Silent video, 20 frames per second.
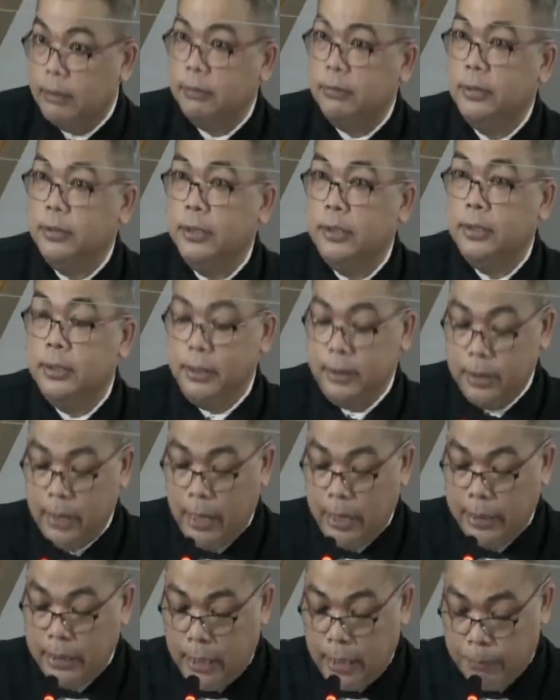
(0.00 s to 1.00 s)
dia ya tidak tidak
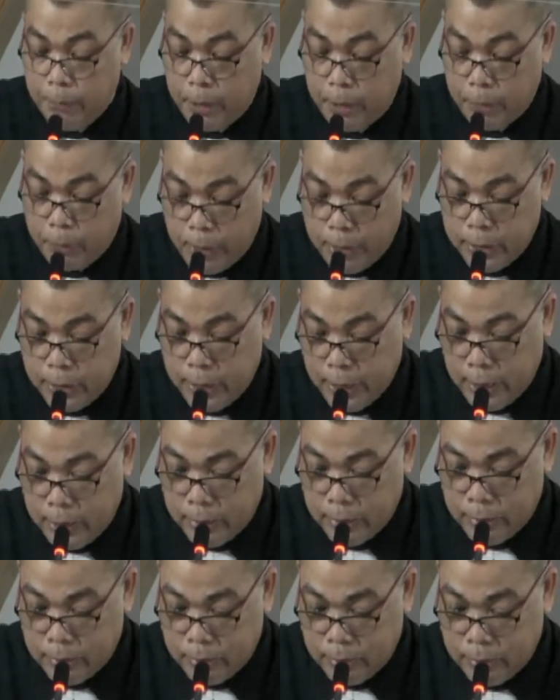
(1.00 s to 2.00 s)
ada apa-apanya
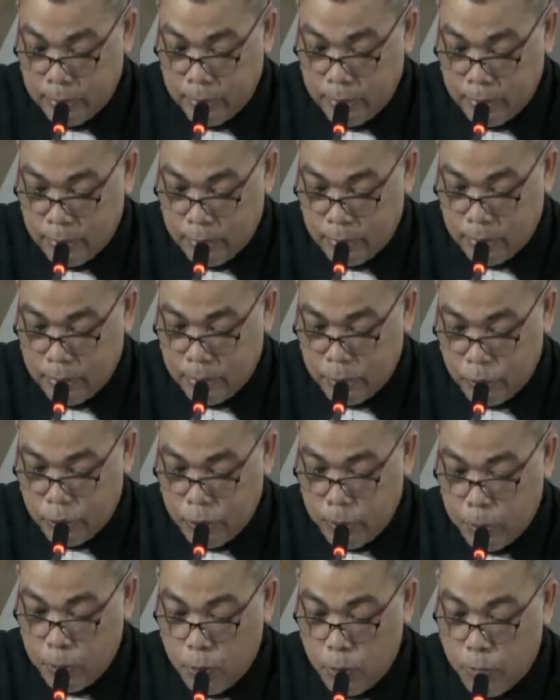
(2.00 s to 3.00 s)

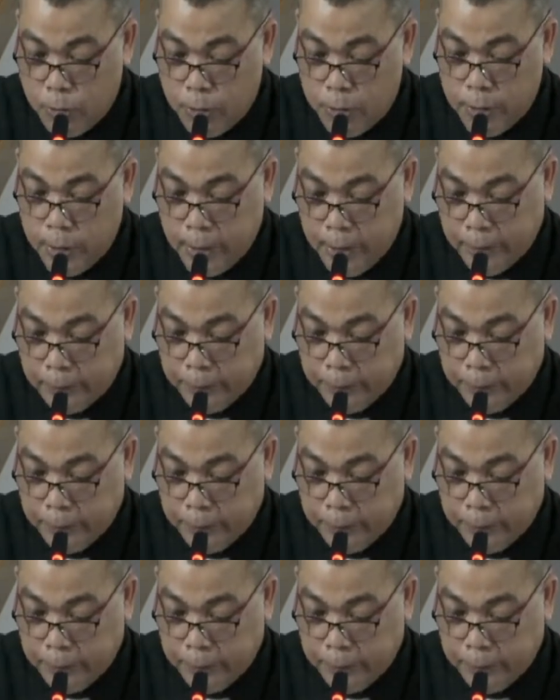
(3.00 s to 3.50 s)
sebelum dia